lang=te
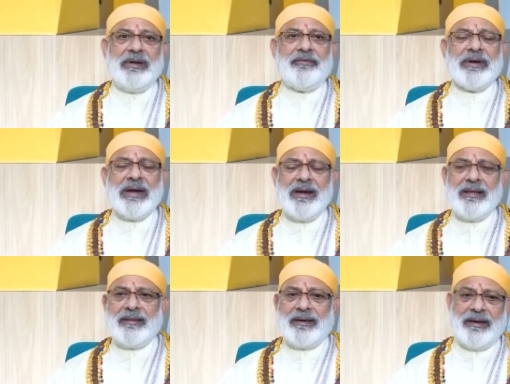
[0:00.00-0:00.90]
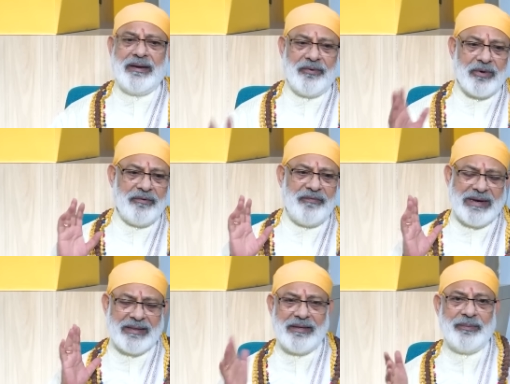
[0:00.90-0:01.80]
ఎవరికైనా సరే ఒక
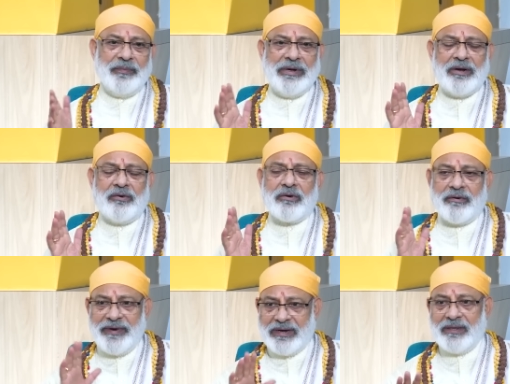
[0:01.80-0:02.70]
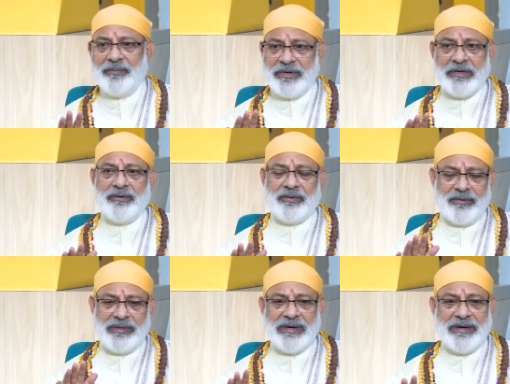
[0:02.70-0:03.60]
వ్యర్థం ఇంట్లో ఒక వ్యర్థం
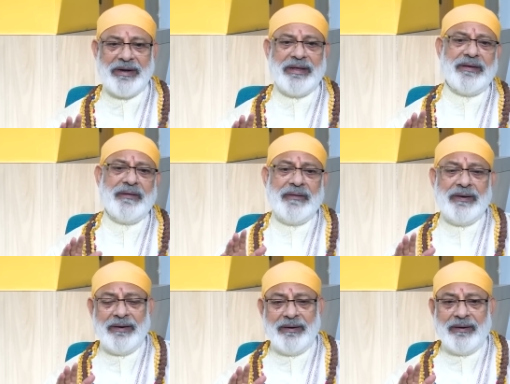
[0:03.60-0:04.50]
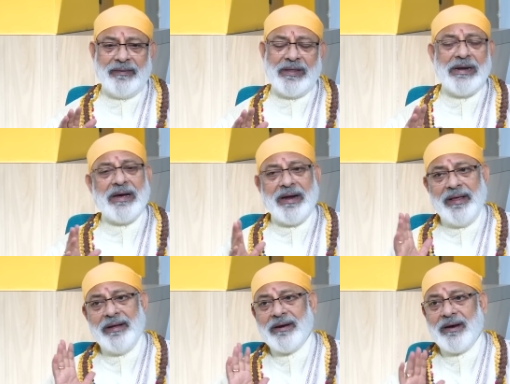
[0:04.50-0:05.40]
జరుగుతుంది అంటే దానికి
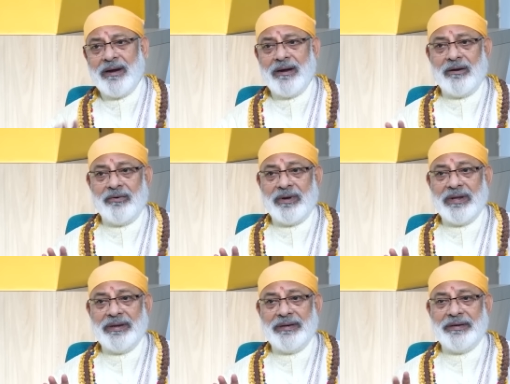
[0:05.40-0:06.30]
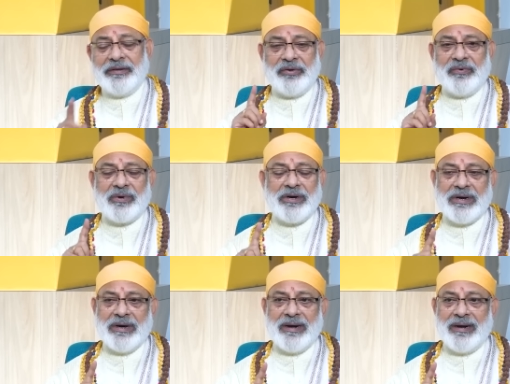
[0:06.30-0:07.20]
అనేక కారణాలు ఉంటాయి జస్ట్ ఒక్క
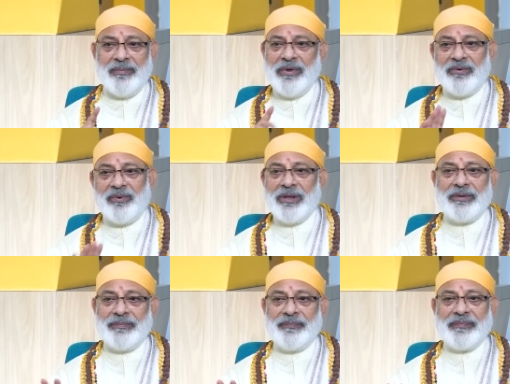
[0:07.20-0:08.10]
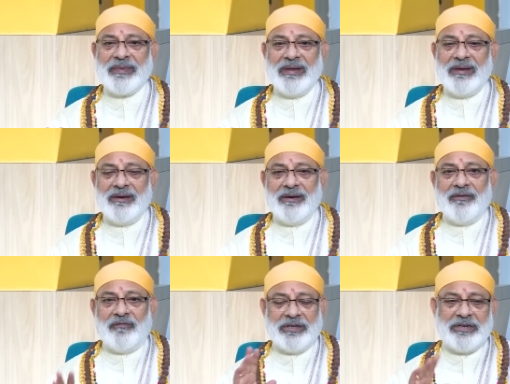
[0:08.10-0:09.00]
కారణమే ఉండదు
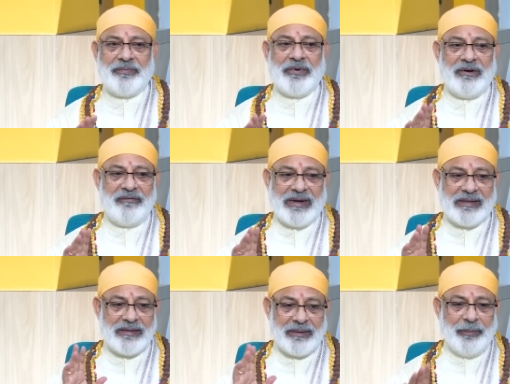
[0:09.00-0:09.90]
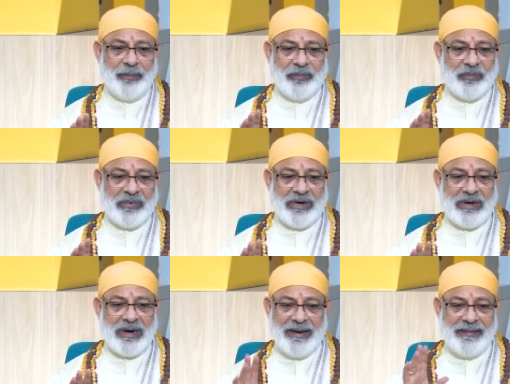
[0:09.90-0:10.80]
ఫస్ట్ ఆఫ్ ఆల్ వ్యర్థం
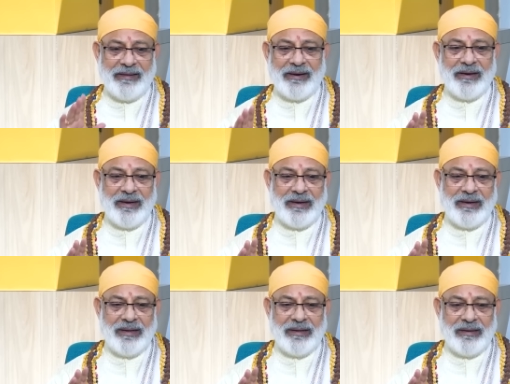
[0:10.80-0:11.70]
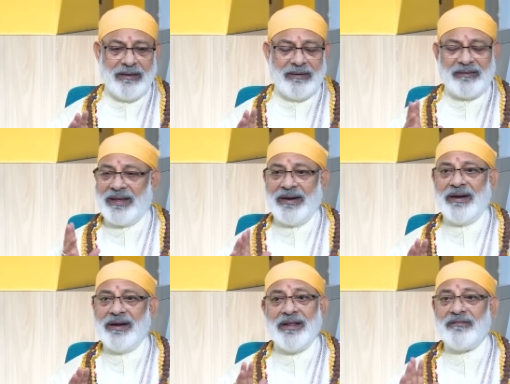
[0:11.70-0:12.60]
అనే దానికి
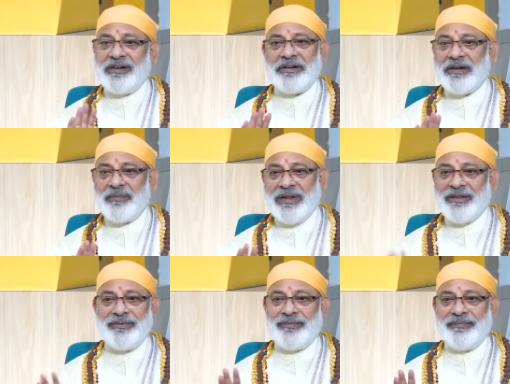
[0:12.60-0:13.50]
సరైన నిర్వచనం లేదు